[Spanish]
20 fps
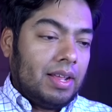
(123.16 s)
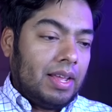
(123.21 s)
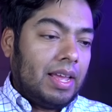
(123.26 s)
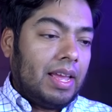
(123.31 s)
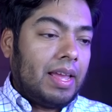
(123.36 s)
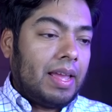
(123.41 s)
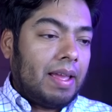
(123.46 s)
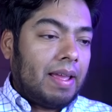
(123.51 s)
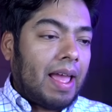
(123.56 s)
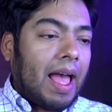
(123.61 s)

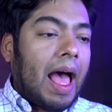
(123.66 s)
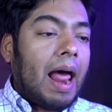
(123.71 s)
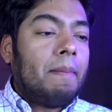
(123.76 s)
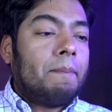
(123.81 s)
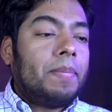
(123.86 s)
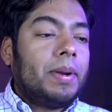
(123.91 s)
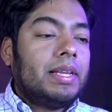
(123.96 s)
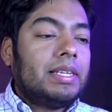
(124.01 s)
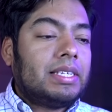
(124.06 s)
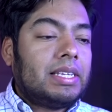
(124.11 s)
eh,
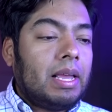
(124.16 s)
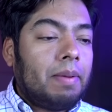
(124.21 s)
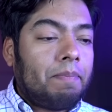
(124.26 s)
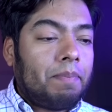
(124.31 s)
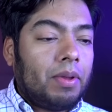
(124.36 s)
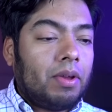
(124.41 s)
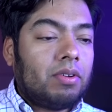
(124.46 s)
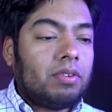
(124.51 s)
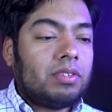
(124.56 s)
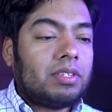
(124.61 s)
al
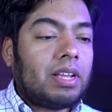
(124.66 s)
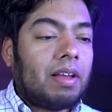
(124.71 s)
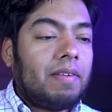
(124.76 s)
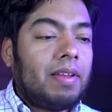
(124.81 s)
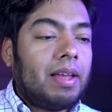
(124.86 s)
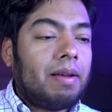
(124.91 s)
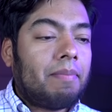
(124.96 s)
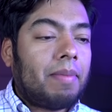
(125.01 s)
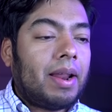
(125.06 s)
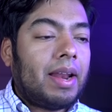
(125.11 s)
principio se
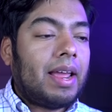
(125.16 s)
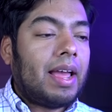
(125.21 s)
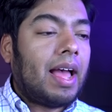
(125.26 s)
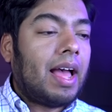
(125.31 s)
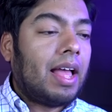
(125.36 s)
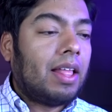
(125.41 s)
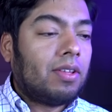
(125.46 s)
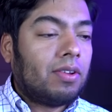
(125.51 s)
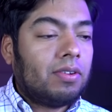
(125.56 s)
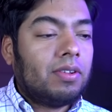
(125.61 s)
había
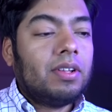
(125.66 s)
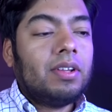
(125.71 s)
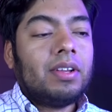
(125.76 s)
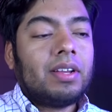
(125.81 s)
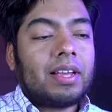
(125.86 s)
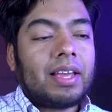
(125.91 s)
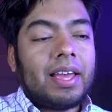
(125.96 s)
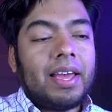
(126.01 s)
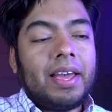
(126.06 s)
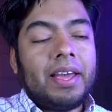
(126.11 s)
manejado
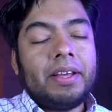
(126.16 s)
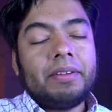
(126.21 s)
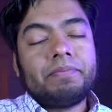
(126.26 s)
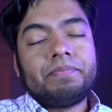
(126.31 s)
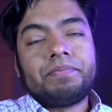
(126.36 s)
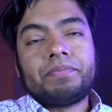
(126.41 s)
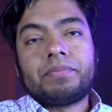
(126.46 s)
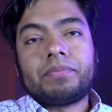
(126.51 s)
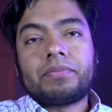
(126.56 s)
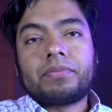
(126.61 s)
que